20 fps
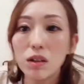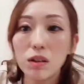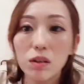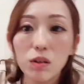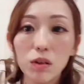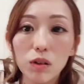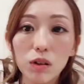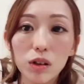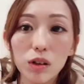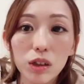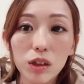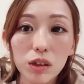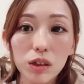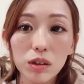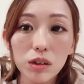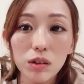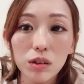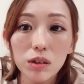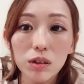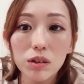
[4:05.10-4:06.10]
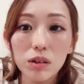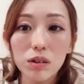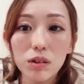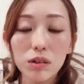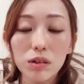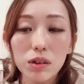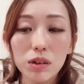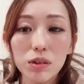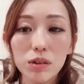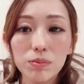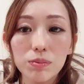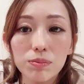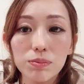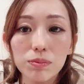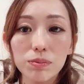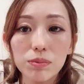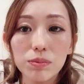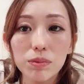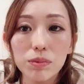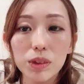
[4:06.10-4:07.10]
こういうう
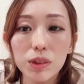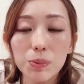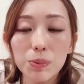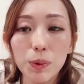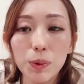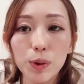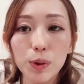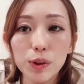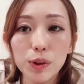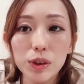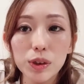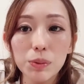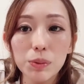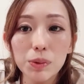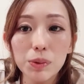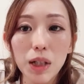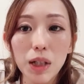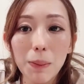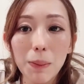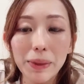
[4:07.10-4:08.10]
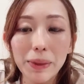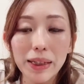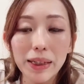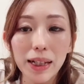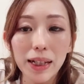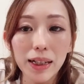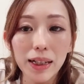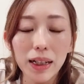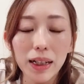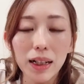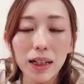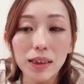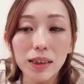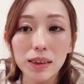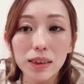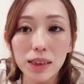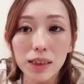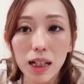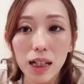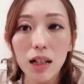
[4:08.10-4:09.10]
んスポーツブラみたいな感
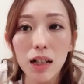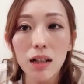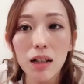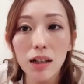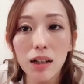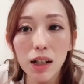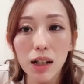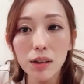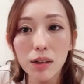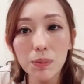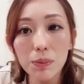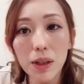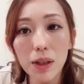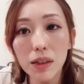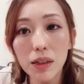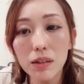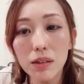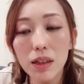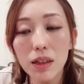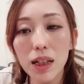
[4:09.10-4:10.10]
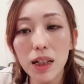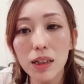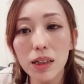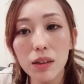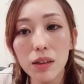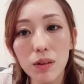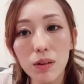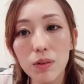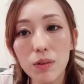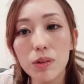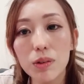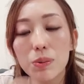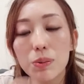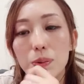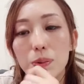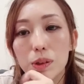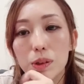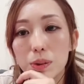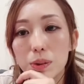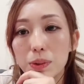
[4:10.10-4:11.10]
じでカルバンクラインの
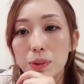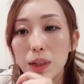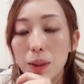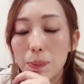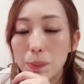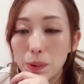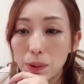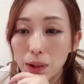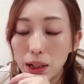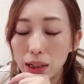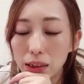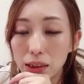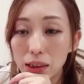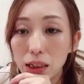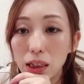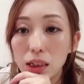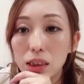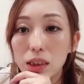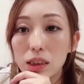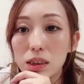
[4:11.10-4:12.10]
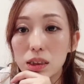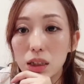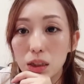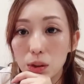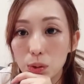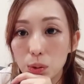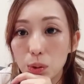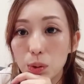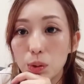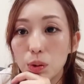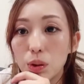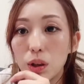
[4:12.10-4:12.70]
スポーツブラもあったんですけど